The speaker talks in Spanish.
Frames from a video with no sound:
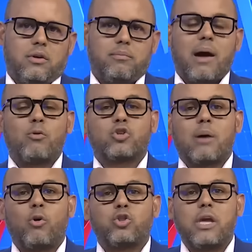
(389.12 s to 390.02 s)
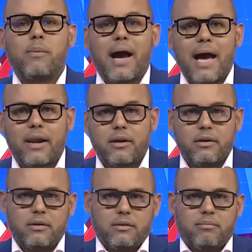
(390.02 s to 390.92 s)
Vamos a motivar,
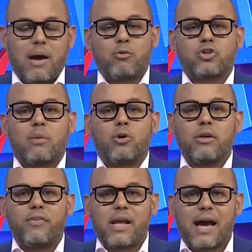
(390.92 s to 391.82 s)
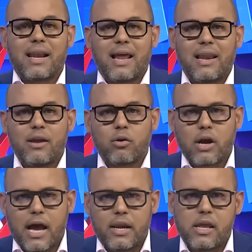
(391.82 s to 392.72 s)
vamos a modificar la ley
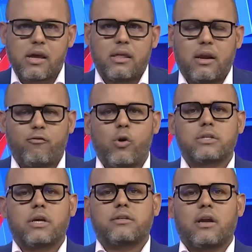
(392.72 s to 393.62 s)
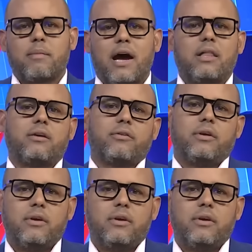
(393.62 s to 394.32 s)
orgánica de las Fuerzas Armadas